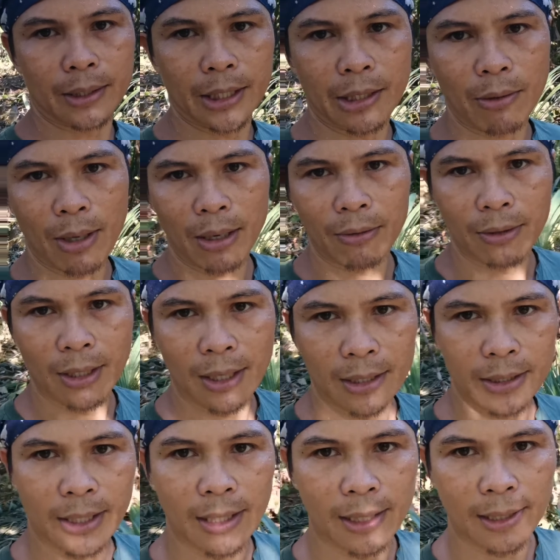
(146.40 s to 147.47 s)
ginawa ko na
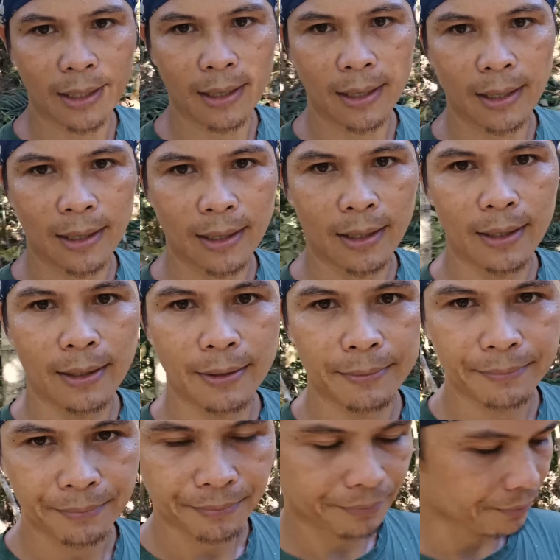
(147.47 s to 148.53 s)
lang silang uh,
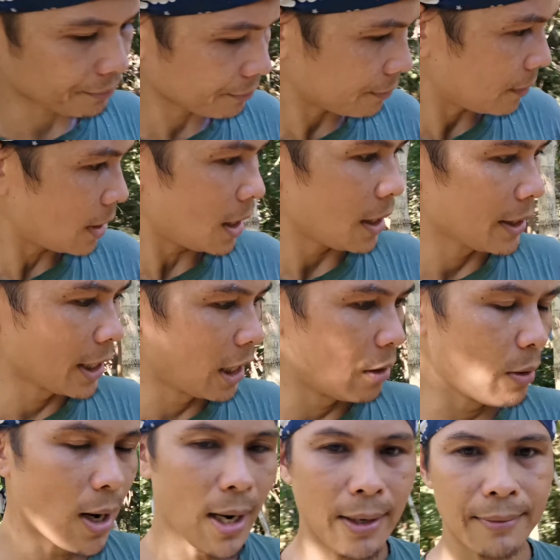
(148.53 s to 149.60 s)

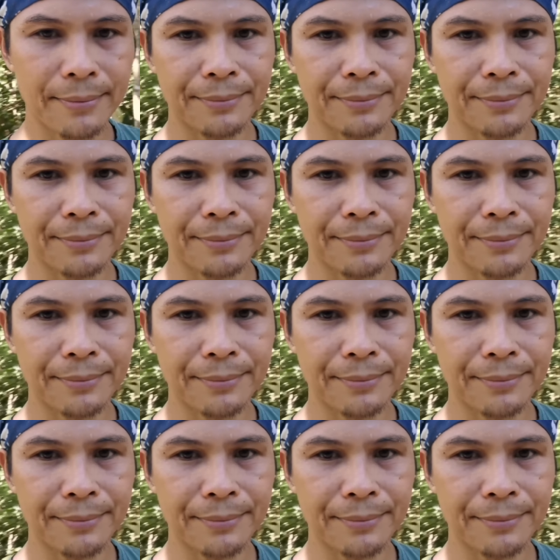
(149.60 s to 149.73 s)
dalawa